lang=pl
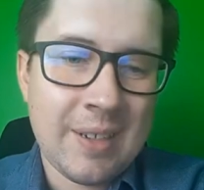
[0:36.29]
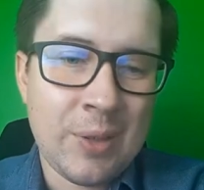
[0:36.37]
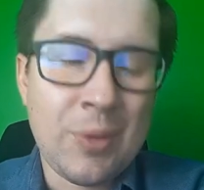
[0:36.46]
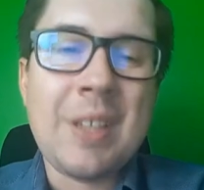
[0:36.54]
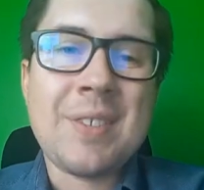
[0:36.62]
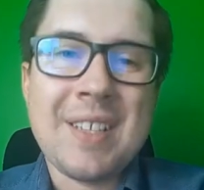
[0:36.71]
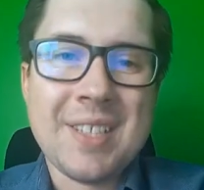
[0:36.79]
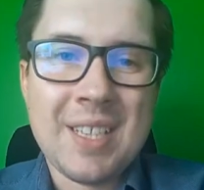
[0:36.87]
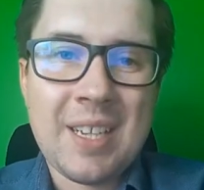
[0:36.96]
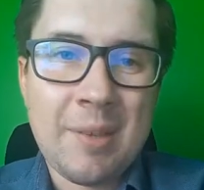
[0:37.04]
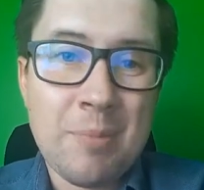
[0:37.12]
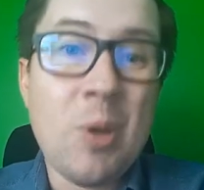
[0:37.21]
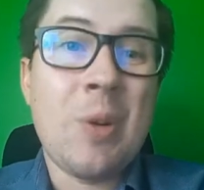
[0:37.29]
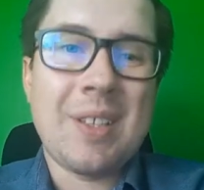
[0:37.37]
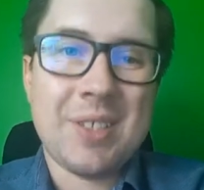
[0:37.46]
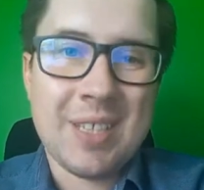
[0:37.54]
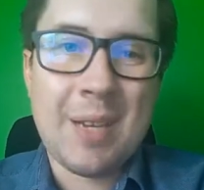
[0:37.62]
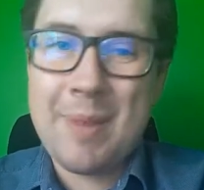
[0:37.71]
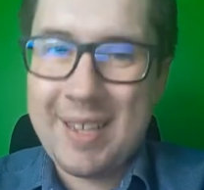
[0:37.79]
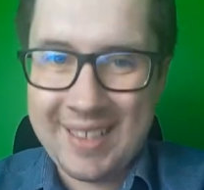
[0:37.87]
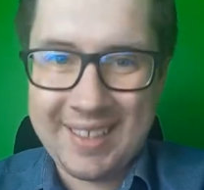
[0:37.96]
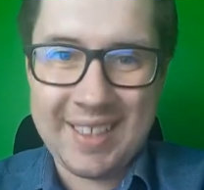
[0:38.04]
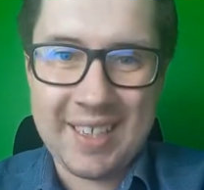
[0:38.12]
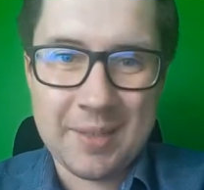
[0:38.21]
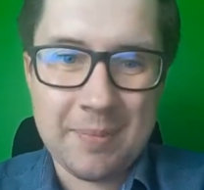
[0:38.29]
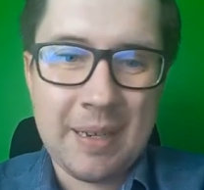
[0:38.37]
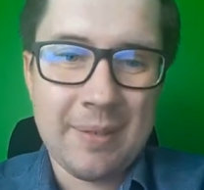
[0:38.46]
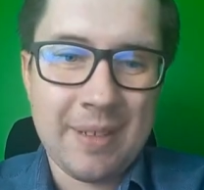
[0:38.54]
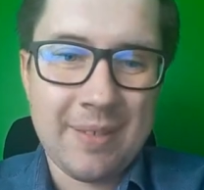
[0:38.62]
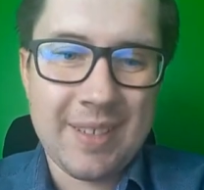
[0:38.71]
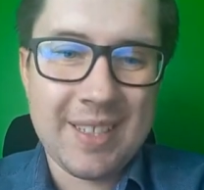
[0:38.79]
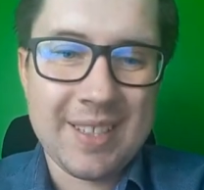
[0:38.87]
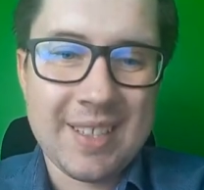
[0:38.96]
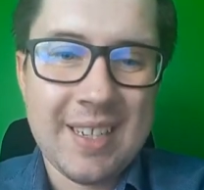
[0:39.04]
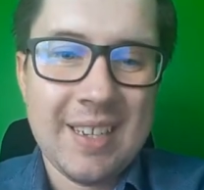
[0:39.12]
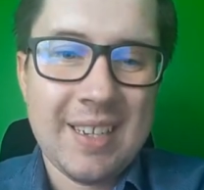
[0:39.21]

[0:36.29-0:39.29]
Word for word: No a z kancelarii była co najmniej jedna taka sprawa, więc